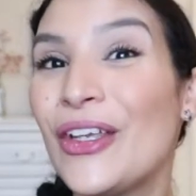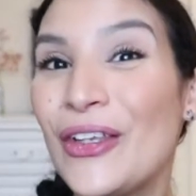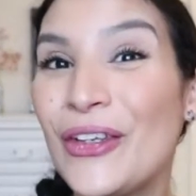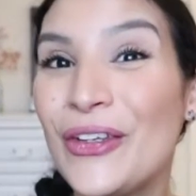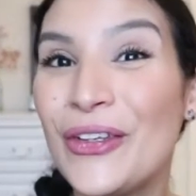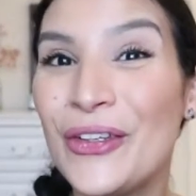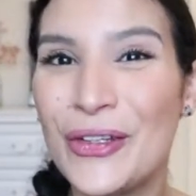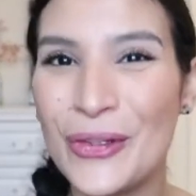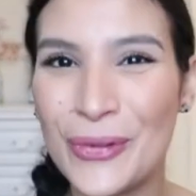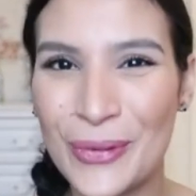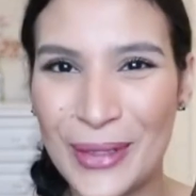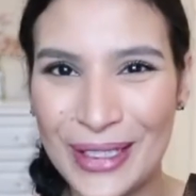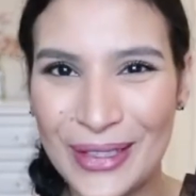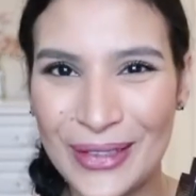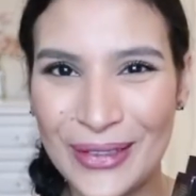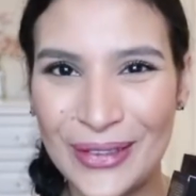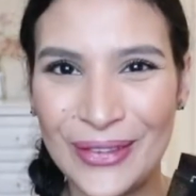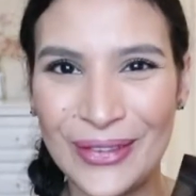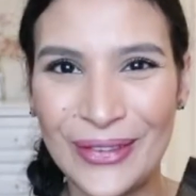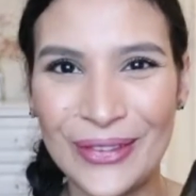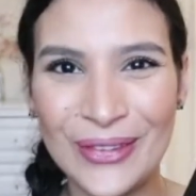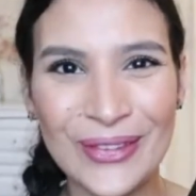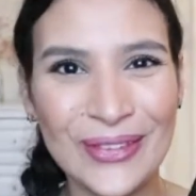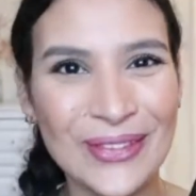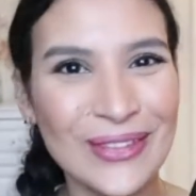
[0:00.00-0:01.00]
you know what to
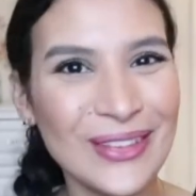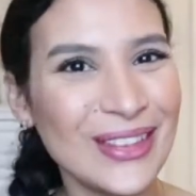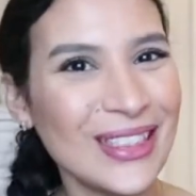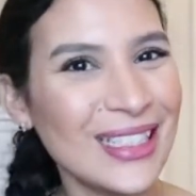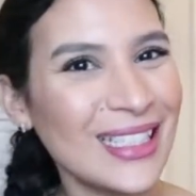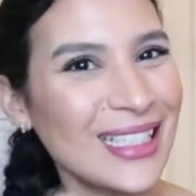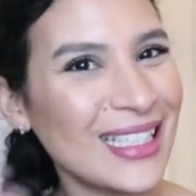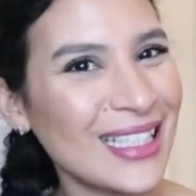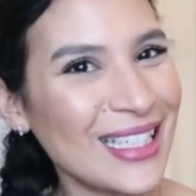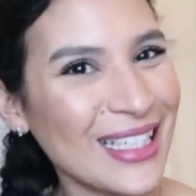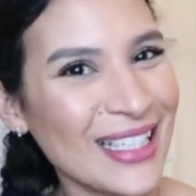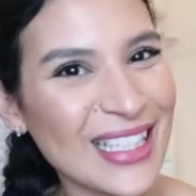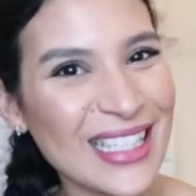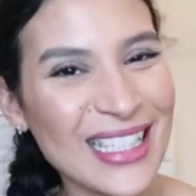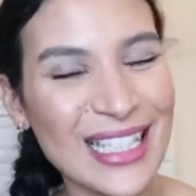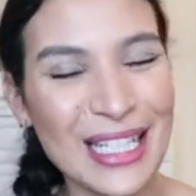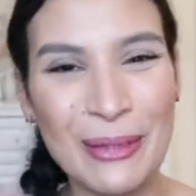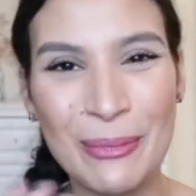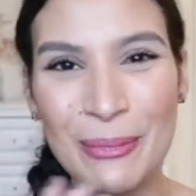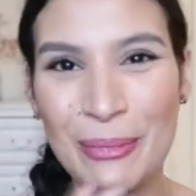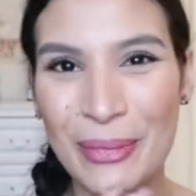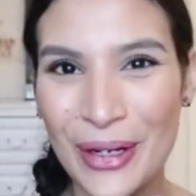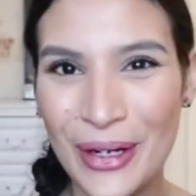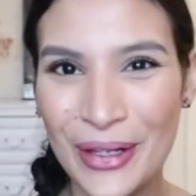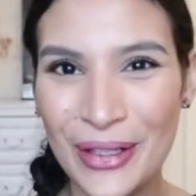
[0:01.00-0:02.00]
do, just
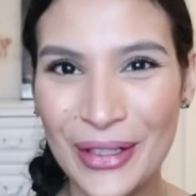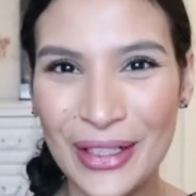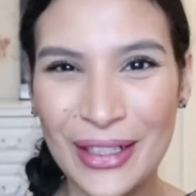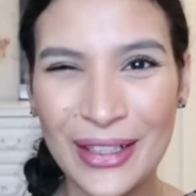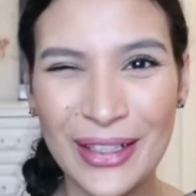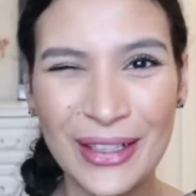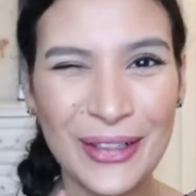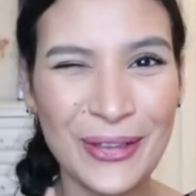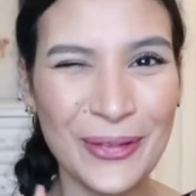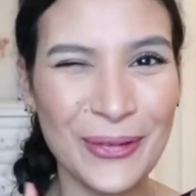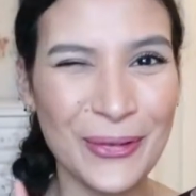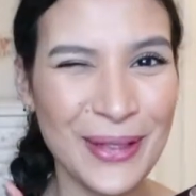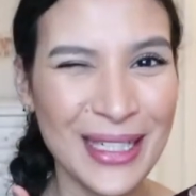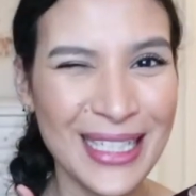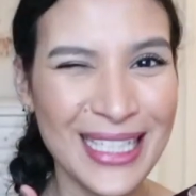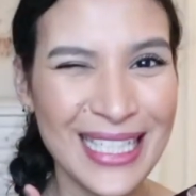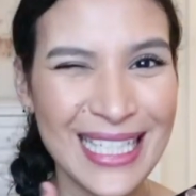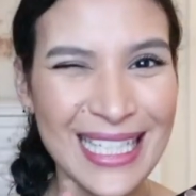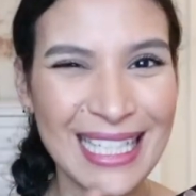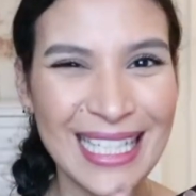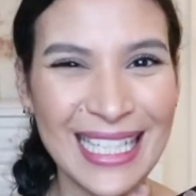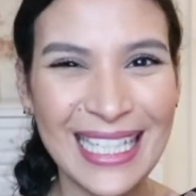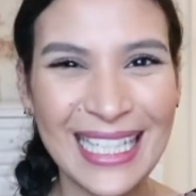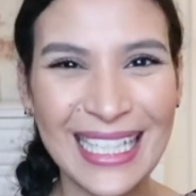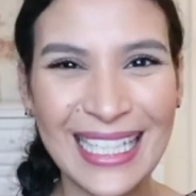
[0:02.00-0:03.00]
keep on
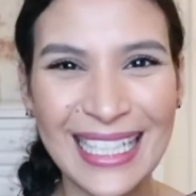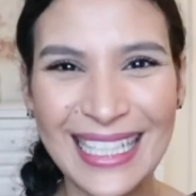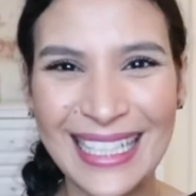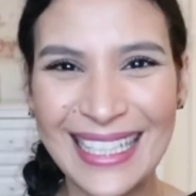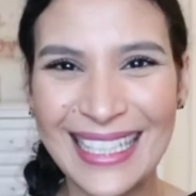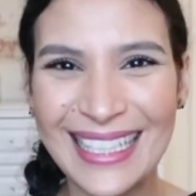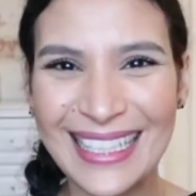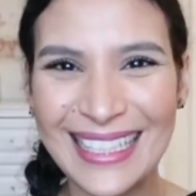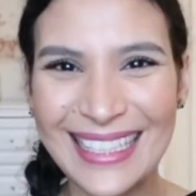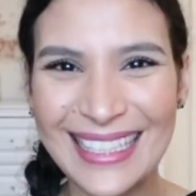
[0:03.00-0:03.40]
watching.